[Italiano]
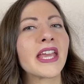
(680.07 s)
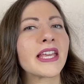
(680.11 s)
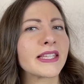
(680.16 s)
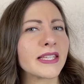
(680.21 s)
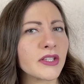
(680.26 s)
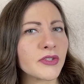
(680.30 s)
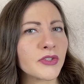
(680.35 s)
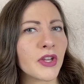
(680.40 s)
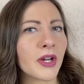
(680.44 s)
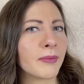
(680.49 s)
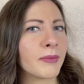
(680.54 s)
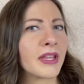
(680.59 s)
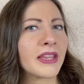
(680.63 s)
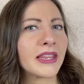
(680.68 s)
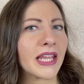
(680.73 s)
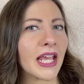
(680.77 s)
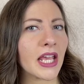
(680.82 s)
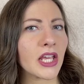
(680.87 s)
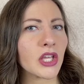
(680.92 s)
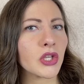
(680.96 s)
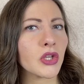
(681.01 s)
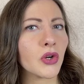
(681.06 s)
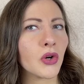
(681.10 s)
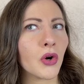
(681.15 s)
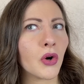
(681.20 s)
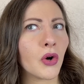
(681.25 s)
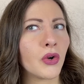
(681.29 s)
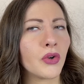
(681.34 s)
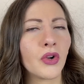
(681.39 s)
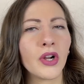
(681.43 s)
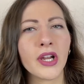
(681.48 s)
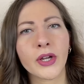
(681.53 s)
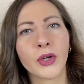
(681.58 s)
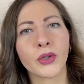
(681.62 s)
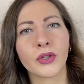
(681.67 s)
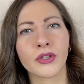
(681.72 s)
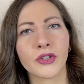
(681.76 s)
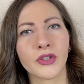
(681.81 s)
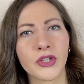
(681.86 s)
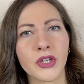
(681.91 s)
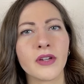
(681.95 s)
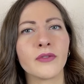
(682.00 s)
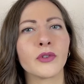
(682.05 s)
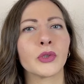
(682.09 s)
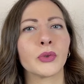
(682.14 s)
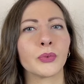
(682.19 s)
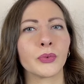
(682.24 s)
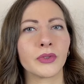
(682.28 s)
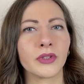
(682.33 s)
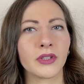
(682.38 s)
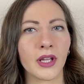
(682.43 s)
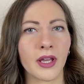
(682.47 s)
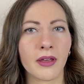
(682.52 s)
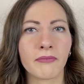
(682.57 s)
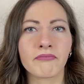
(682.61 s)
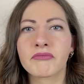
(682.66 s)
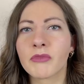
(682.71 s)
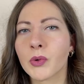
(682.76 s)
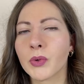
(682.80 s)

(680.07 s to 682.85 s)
Sinceramente io non le conoscevo tutte,